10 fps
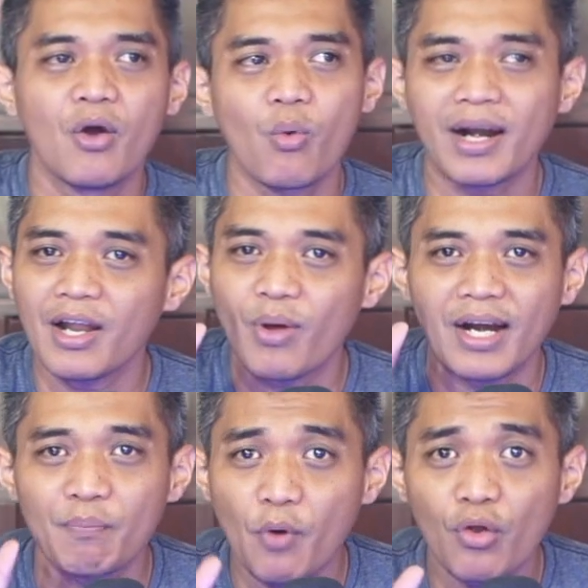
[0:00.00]

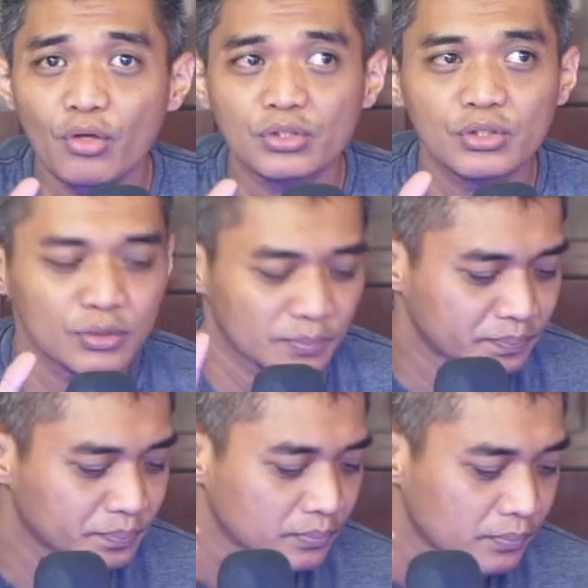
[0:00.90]
Warna-warna polos,
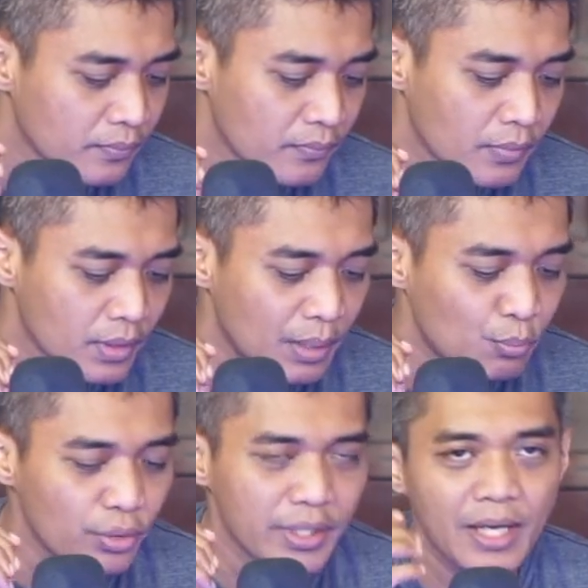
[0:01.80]

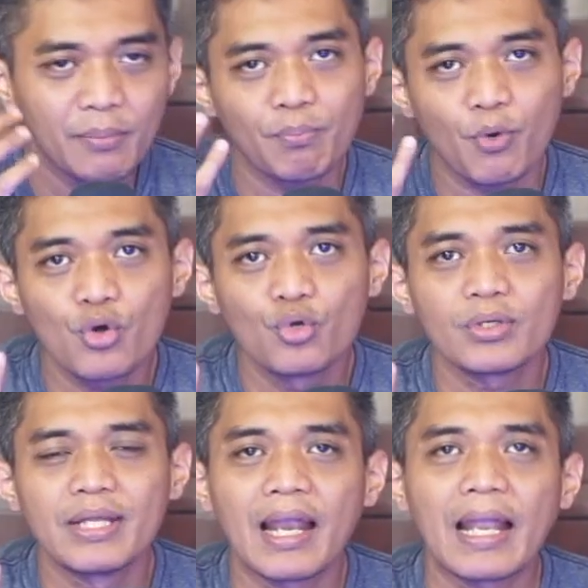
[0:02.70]
kemudian
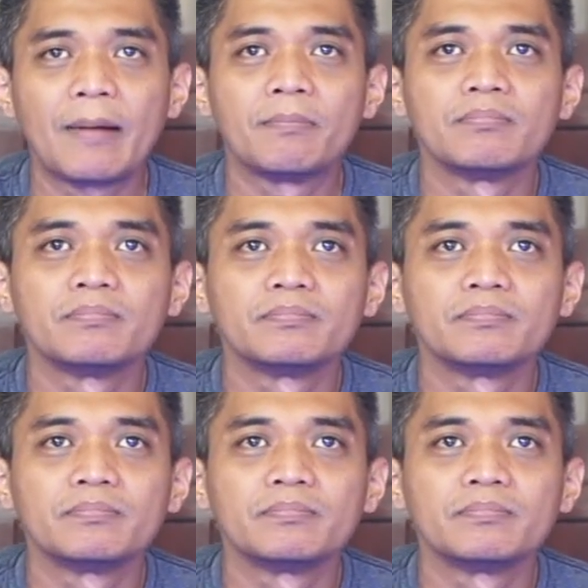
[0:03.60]
produk dalam